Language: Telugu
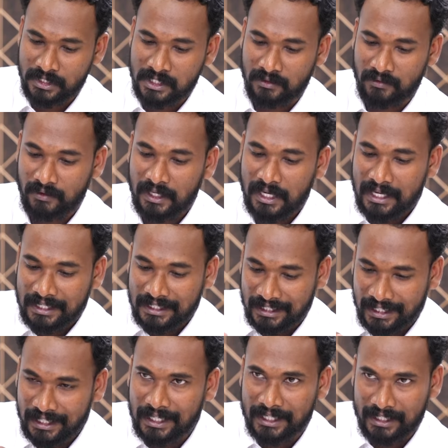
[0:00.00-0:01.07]
వచ్చిన
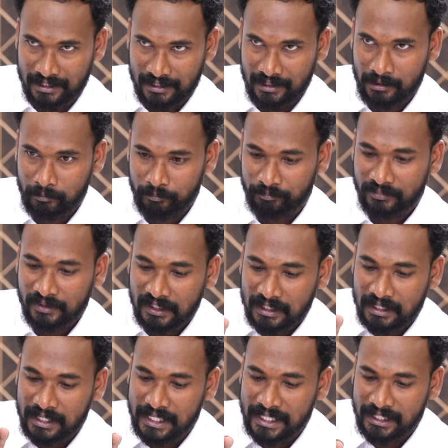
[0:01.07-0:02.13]
ఏలైనగా
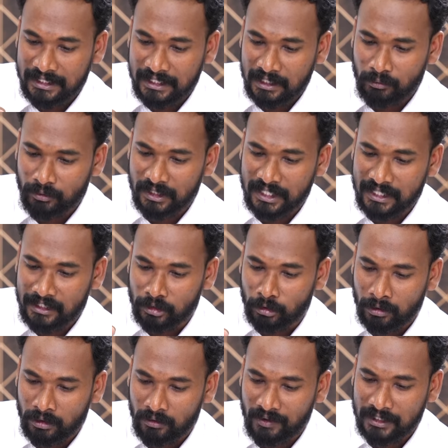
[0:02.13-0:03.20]
నీ దేవుణ్ణైన
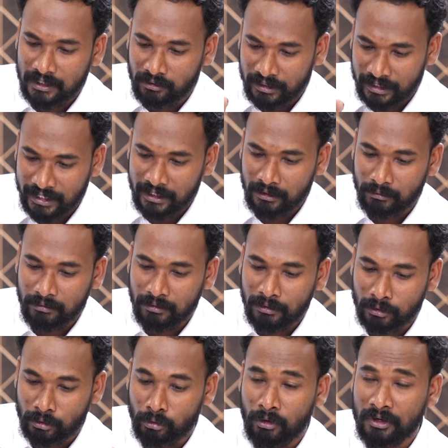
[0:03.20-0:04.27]
యహోవానకు నేను
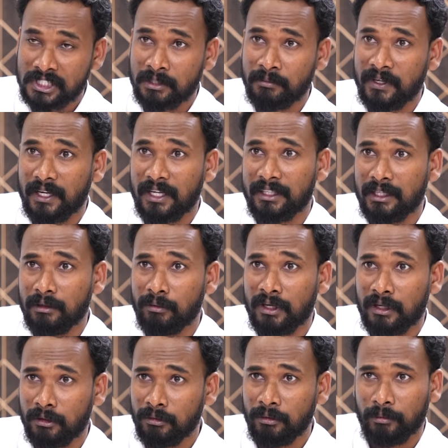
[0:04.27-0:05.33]
రోషము గల
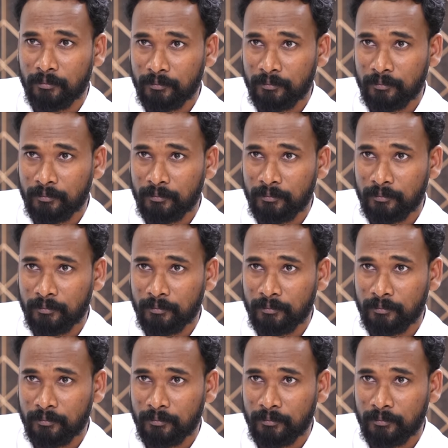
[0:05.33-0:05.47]
దేవుడను